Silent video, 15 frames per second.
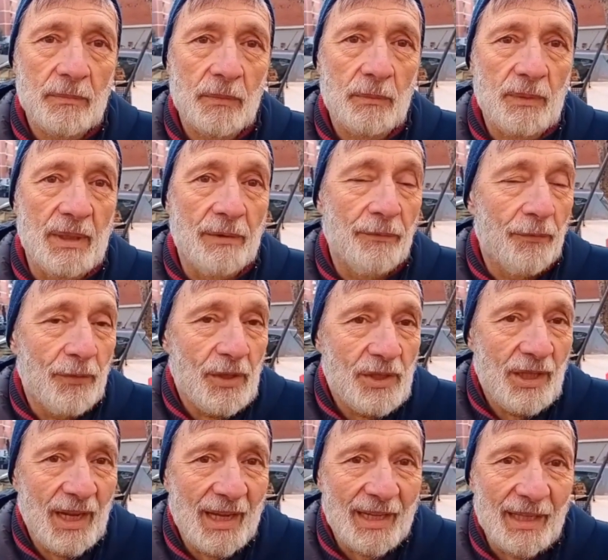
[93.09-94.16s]

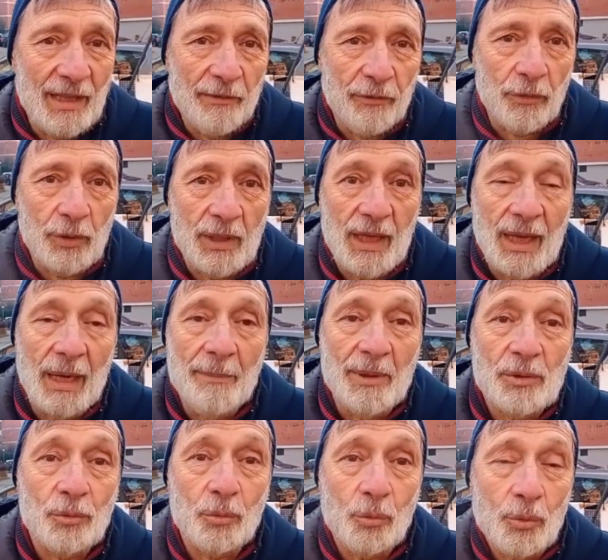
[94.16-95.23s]
difficili anche da affrontare,
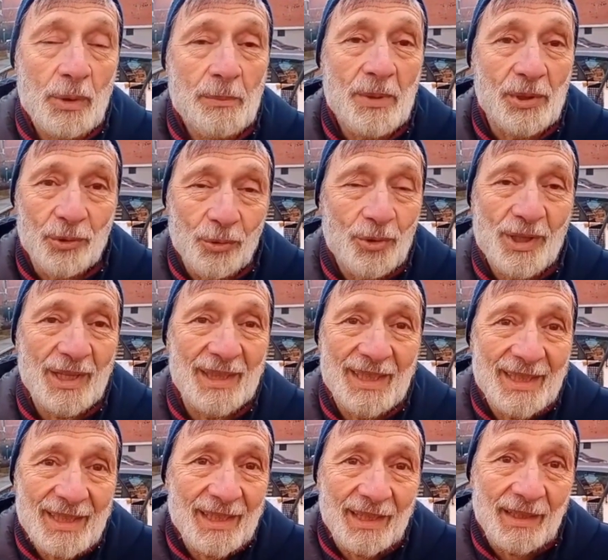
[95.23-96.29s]
ma su cui bisogna
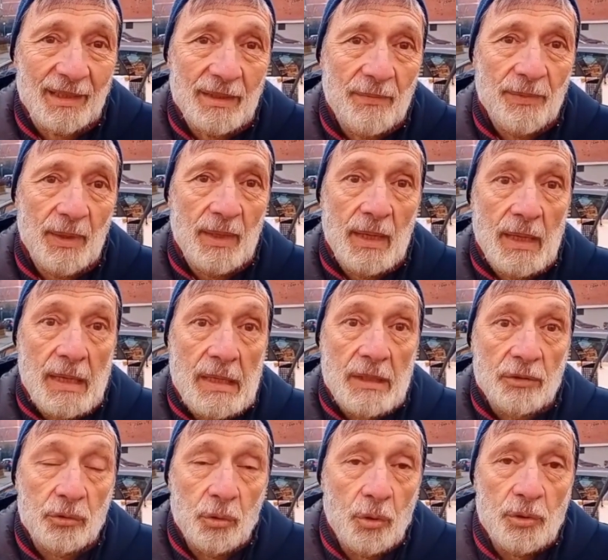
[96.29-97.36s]
dire.
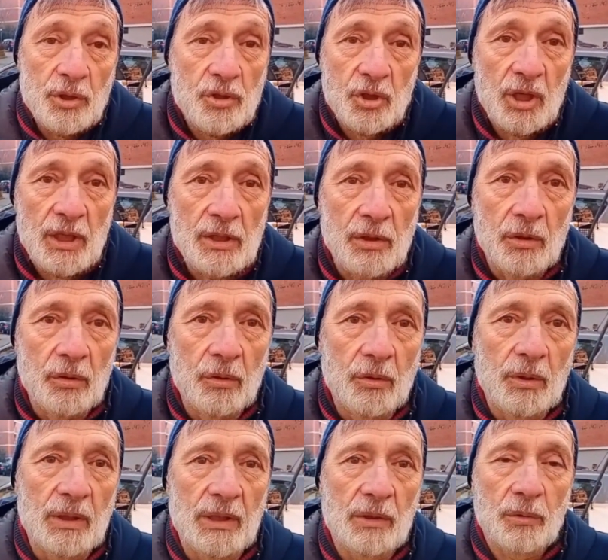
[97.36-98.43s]
Solo
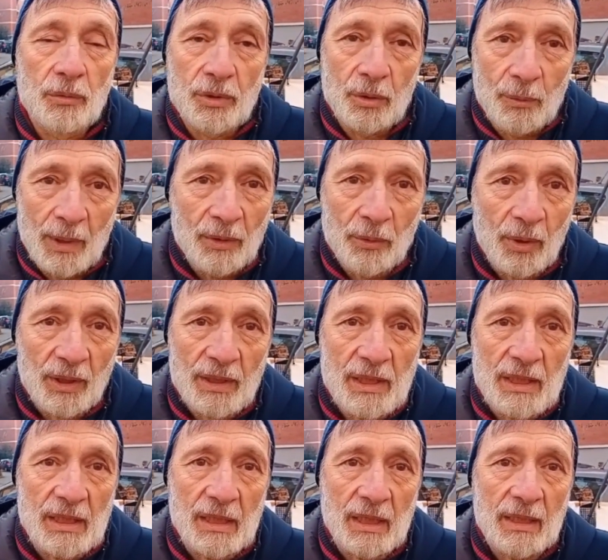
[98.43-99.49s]
dicendo e continuando a
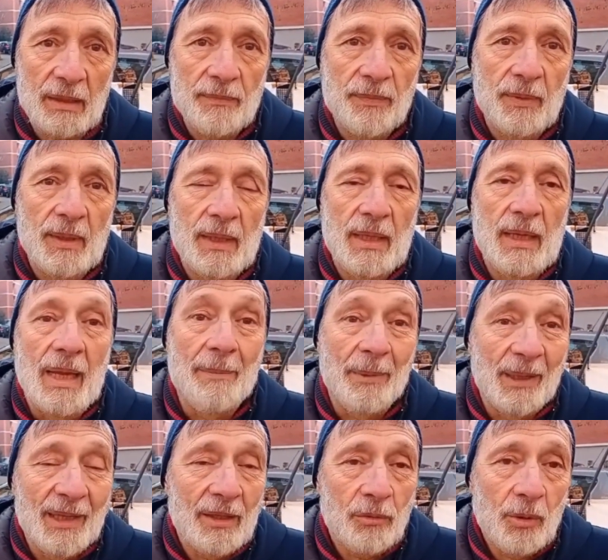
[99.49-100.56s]
ridire e
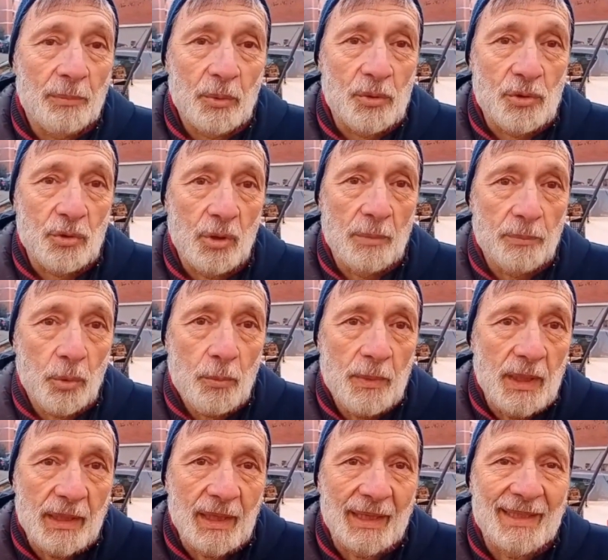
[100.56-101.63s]
prendendo una posizione
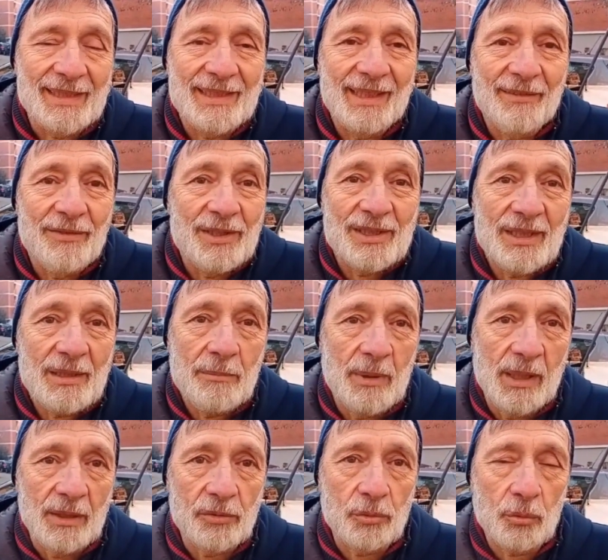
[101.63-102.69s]
pubblica che sia
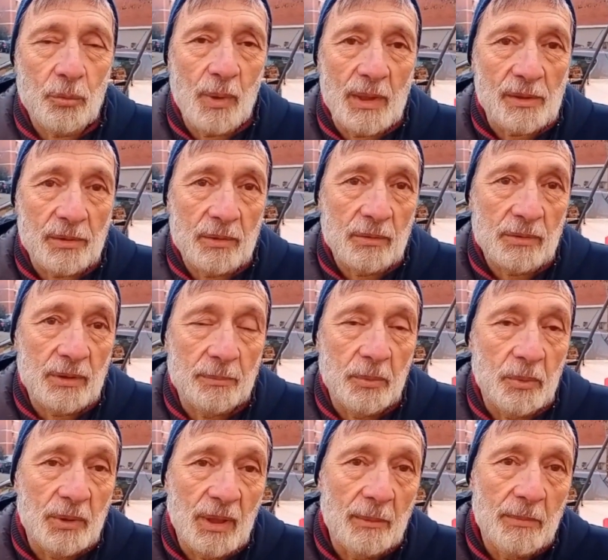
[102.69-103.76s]
visibile su questo si
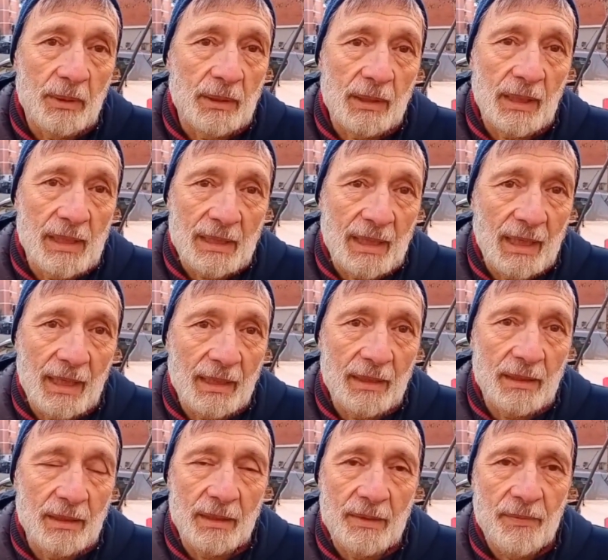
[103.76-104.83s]
potrebbe
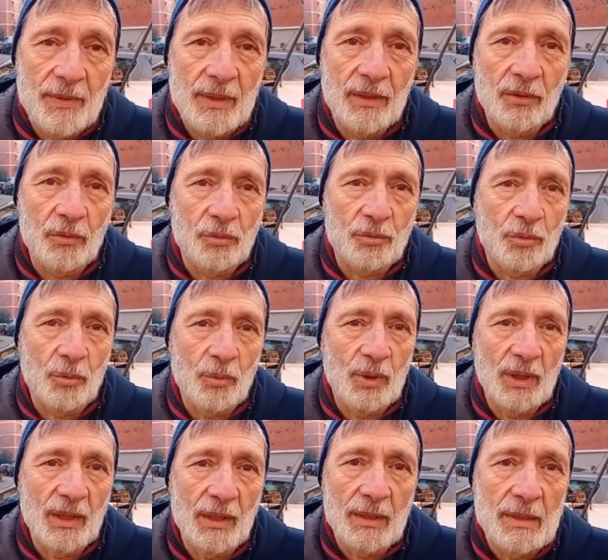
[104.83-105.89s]
tentare di
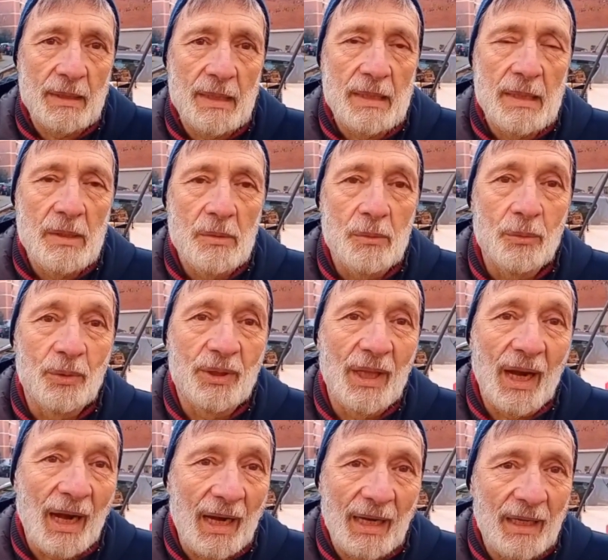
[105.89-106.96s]
costruire un
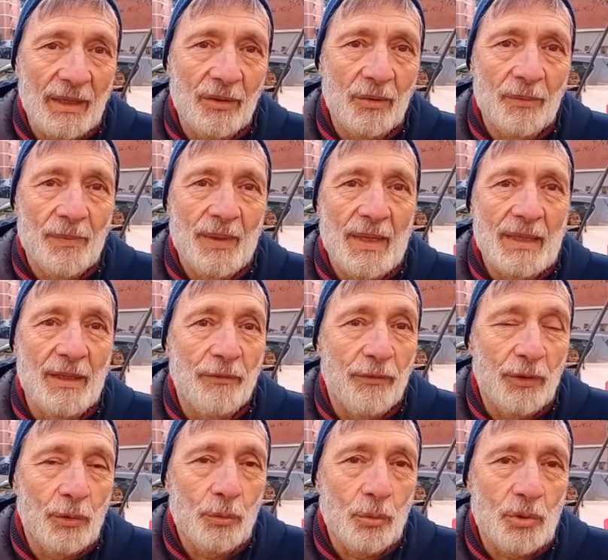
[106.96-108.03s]
terreno di
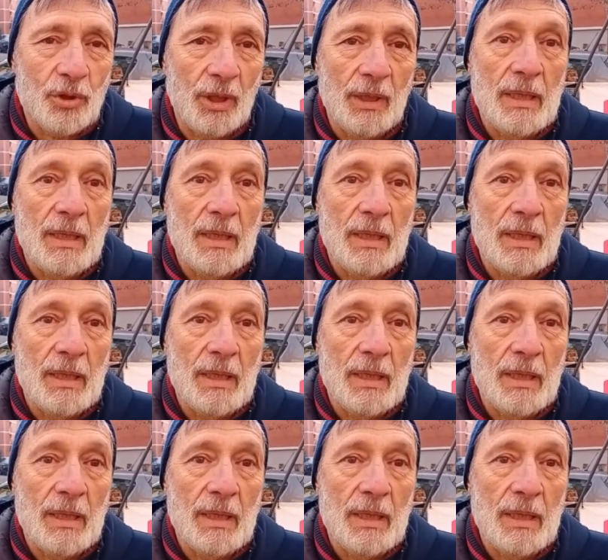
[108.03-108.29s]
fiducia.